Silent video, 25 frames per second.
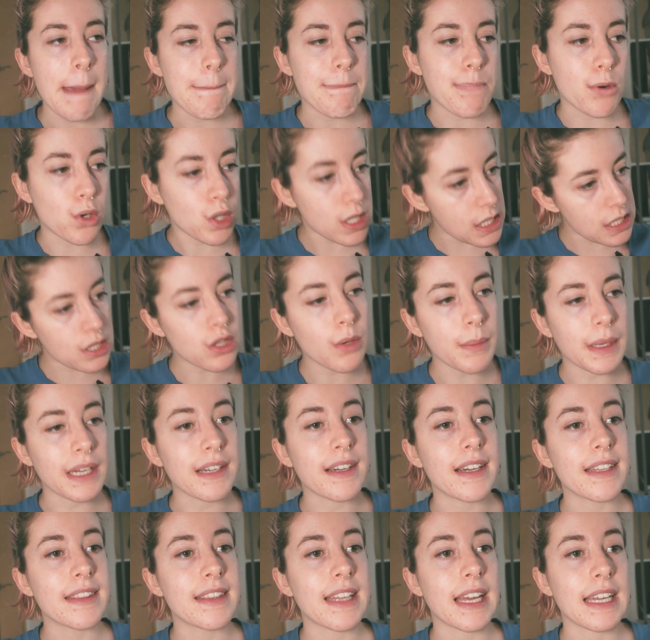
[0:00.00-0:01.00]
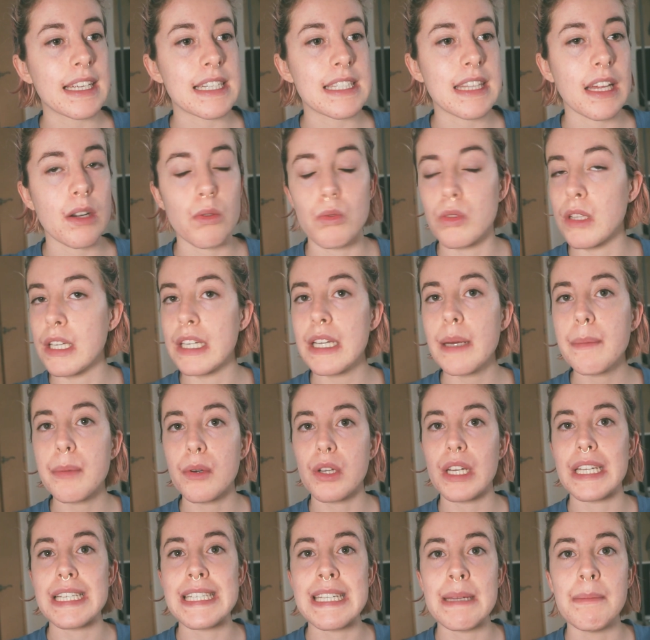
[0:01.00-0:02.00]
Por esto me encanta esta rutina
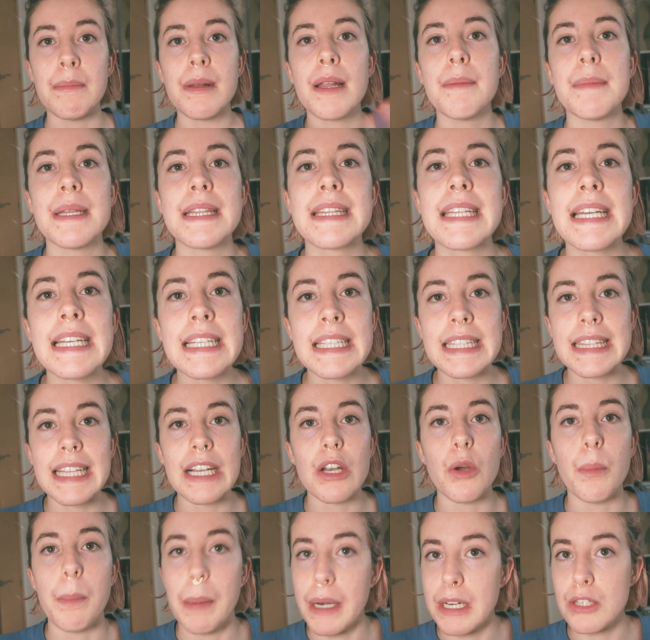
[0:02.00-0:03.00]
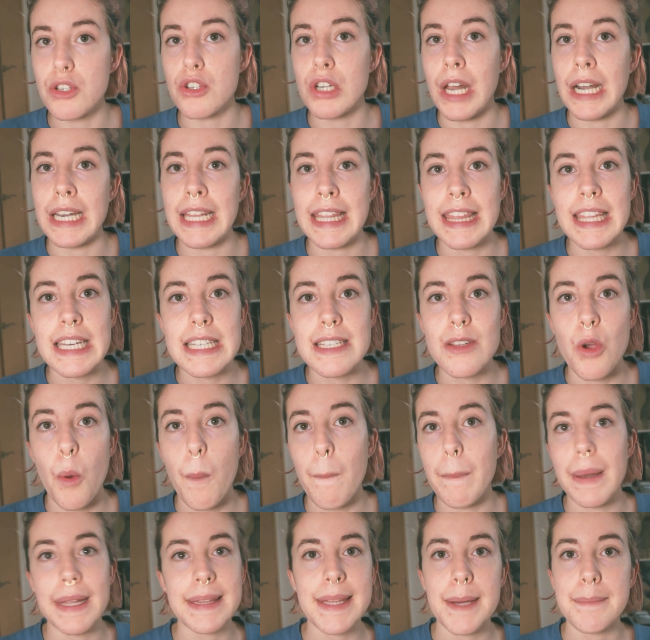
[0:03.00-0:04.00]
porque simplemente te lo personalizas
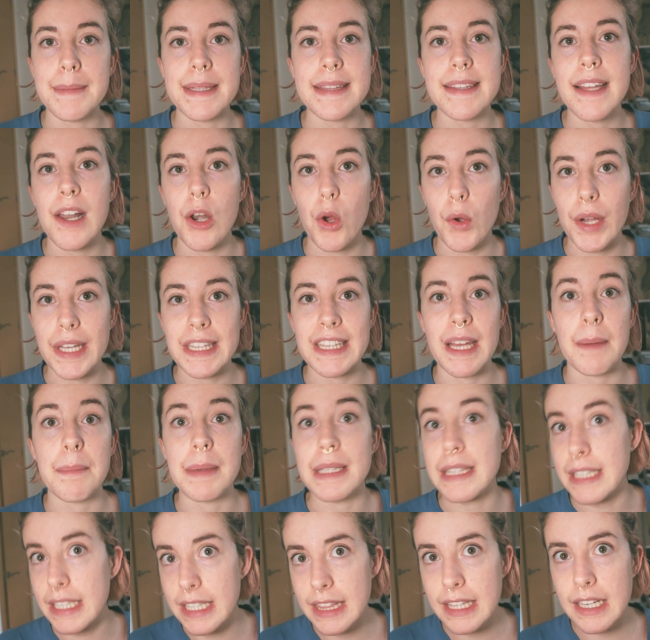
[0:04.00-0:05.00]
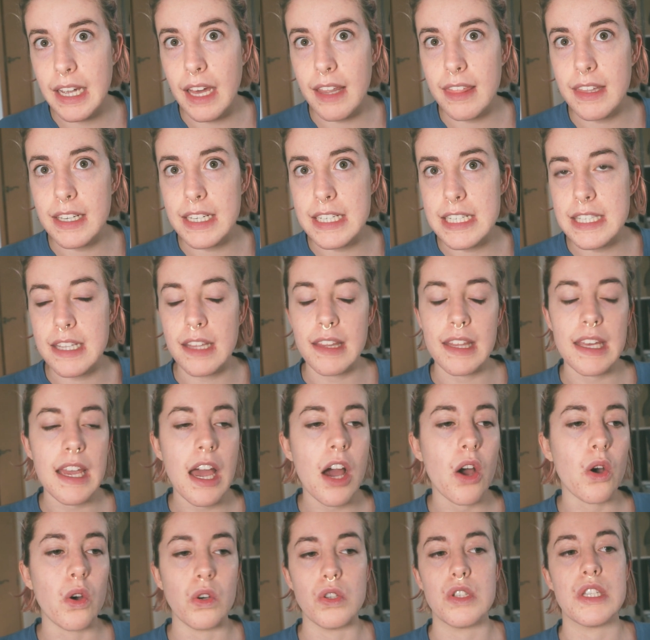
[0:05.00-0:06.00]
completamente a lo que te apetezca hacer ese
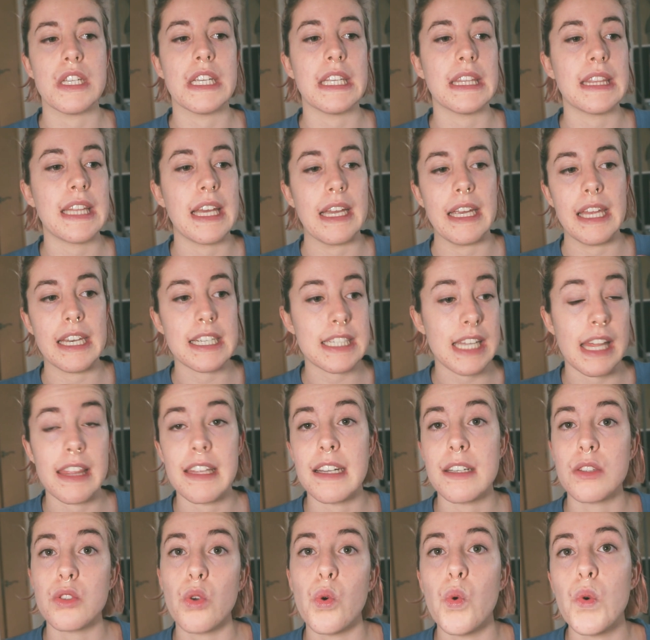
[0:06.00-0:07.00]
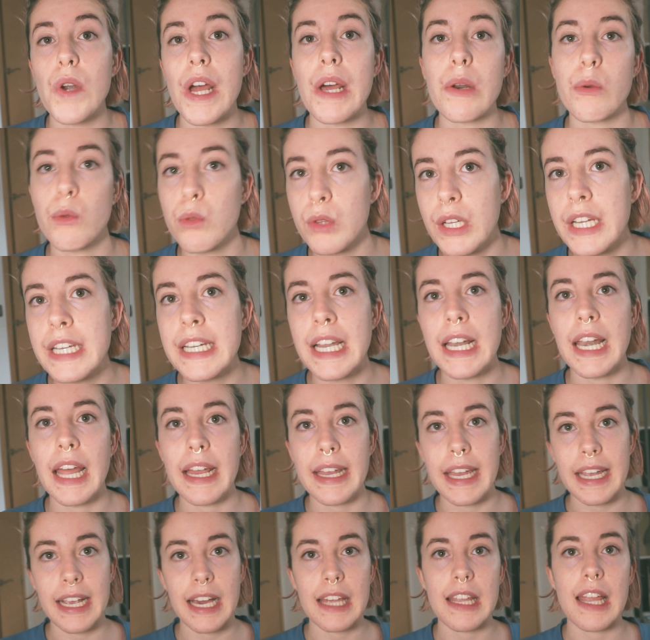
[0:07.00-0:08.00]
día o si te quieres hacer tú una rutina en la
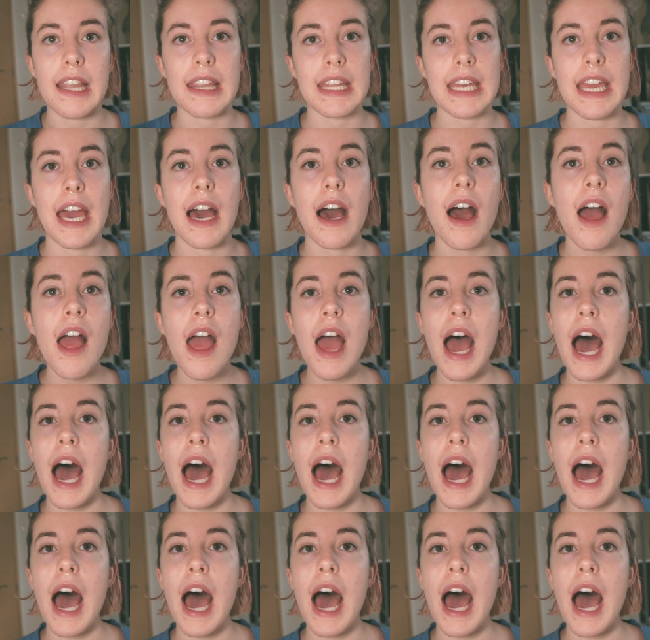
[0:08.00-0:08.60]
que cada día